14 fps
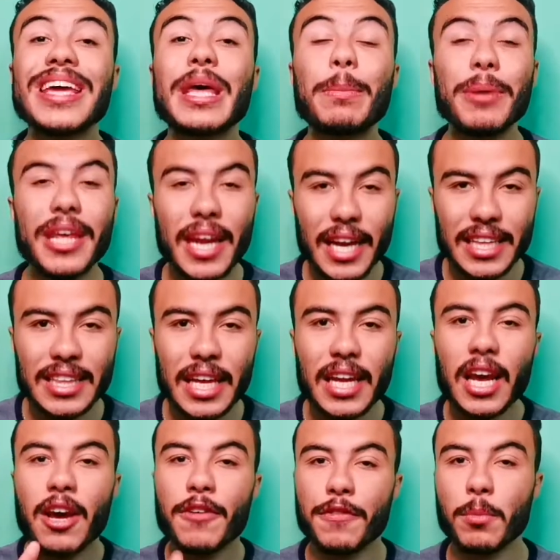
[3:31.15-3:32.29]
كبيره
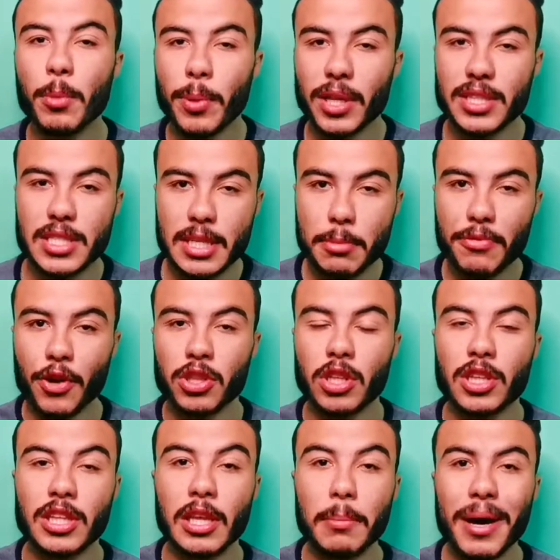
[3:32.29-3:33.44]
جدا في مباراه السيمي
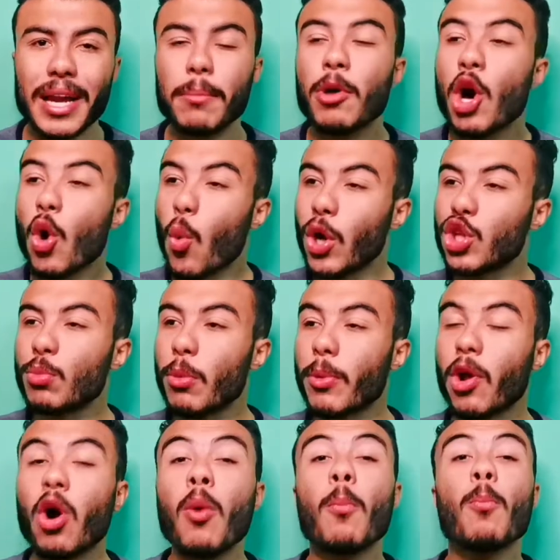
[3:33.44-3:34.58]
فاينل ضد المغرب وقدموا
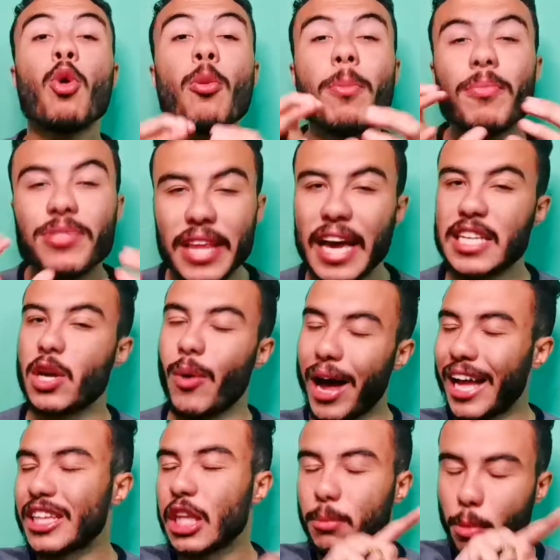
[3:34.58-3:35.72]
مباراه ممتازه
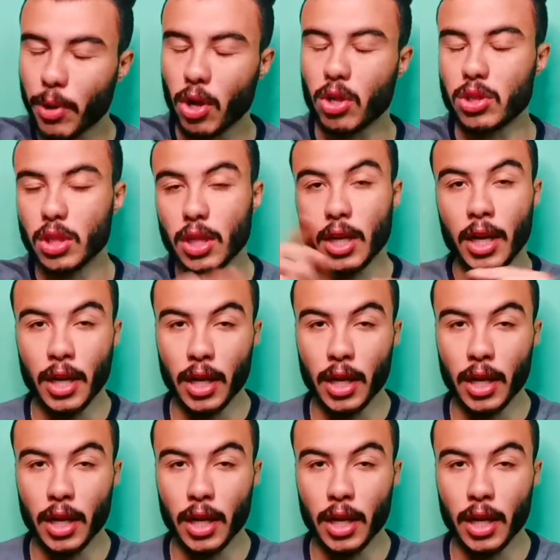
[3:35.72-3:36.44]
وحتى مباراه